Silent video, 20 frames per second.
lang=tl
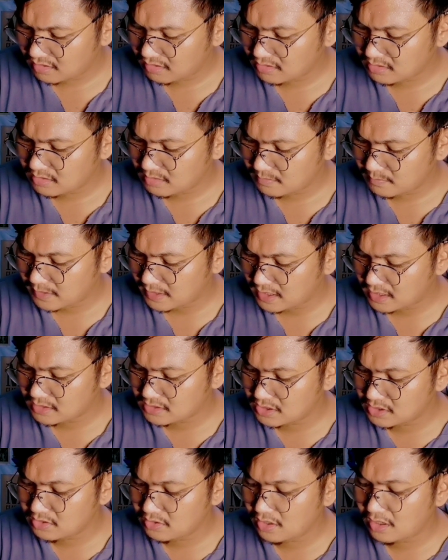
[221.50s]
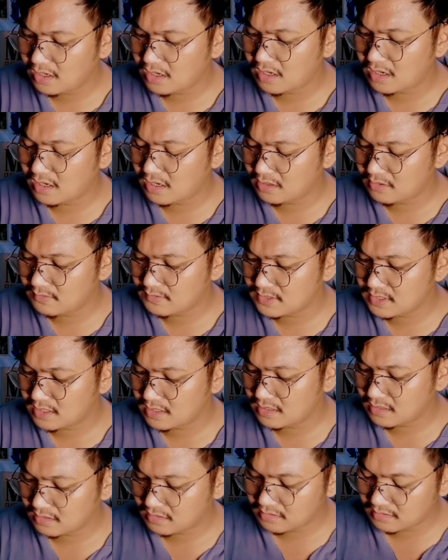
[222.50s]
Ayan ha. Ah. Parang sinyoy na ano
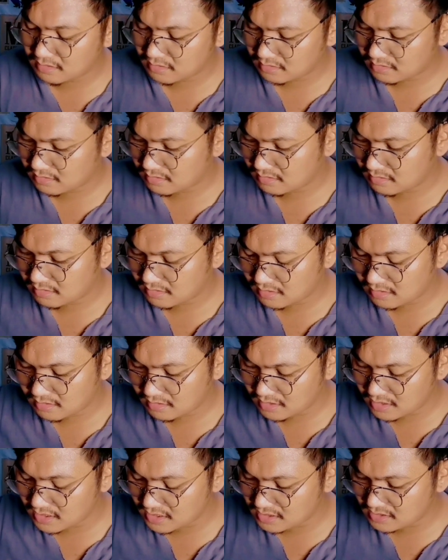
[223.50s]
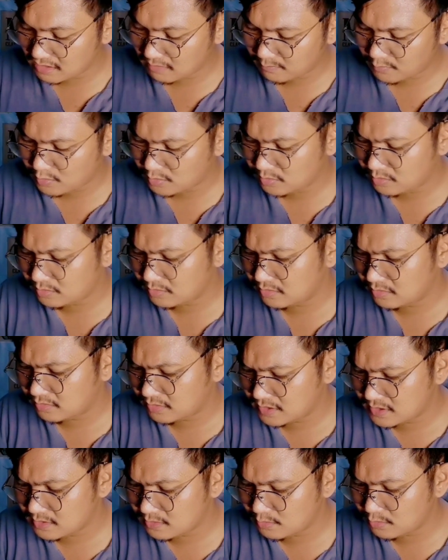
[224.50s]
siya. Nag, nag-iisip kung
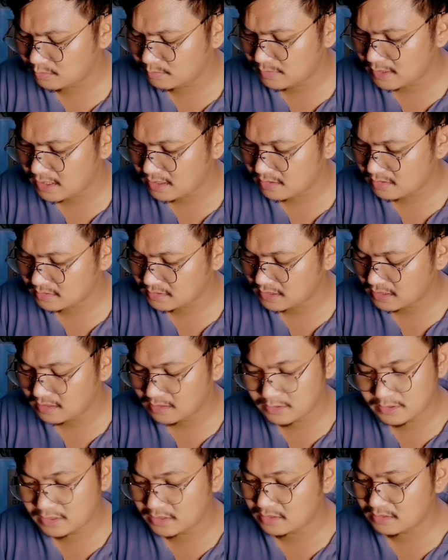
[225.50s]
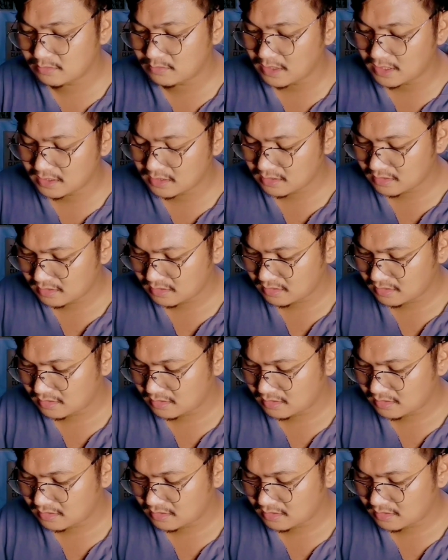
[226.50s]
masunod ba o sa, or what.